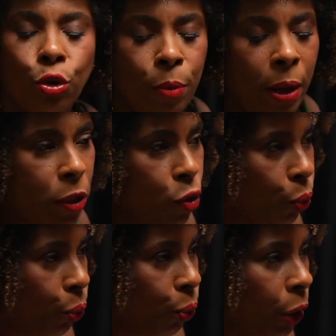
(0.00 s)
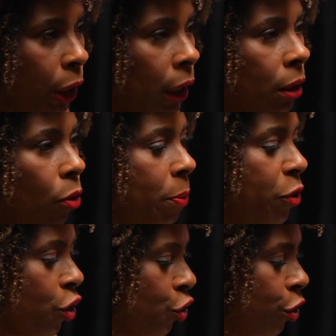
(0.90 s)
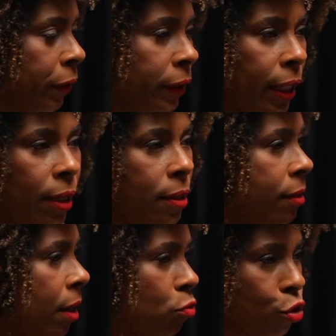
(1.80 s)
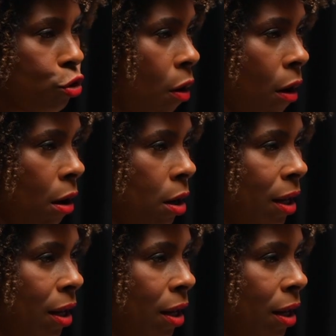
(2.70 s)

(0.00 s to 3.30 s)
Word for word: do mesmo assunto. Então, o objetivo deles é um só.